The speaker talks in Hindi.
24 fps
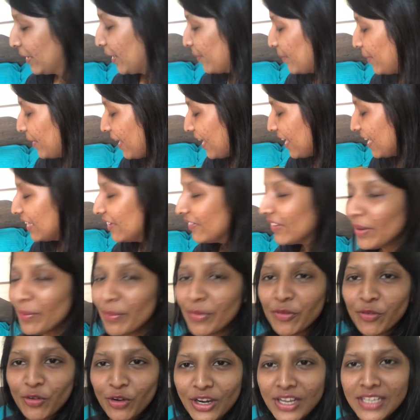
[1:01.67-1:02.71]
बट एनी वे
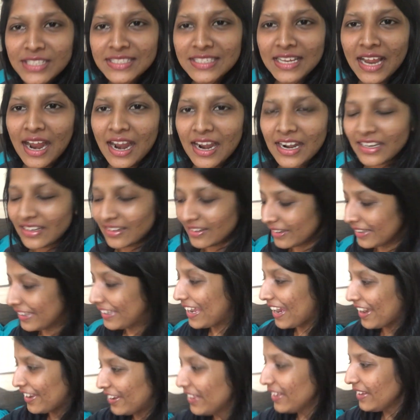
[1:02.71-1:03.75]
बिफोर आई स्टार्ट
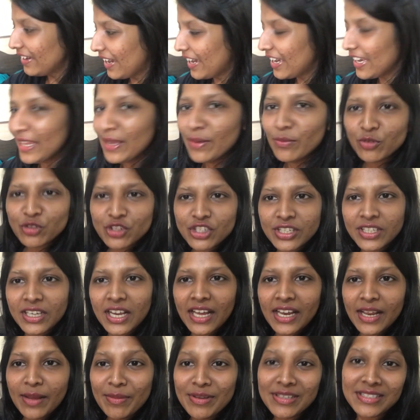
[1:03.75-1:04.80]
गेटिंग रेडी मुझे
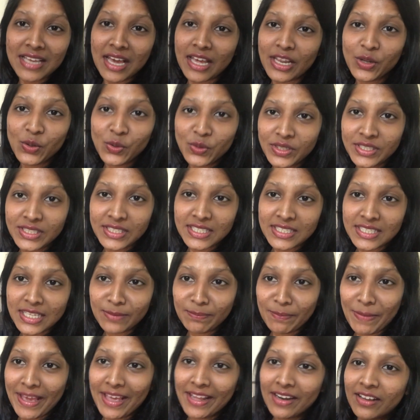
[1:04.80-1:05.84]
दिखाना है मैं सारी को किसके साथ
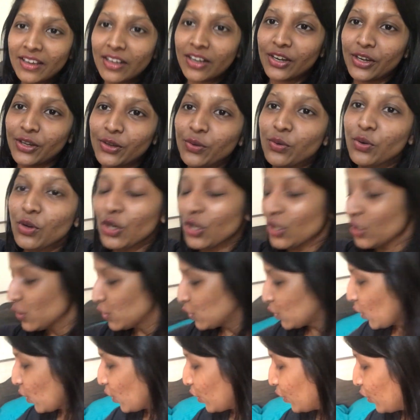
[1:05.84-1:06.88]
पेयर कर रही हूँ
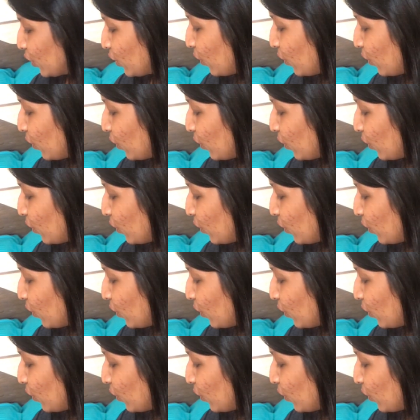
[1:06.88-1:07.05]
सो यू नो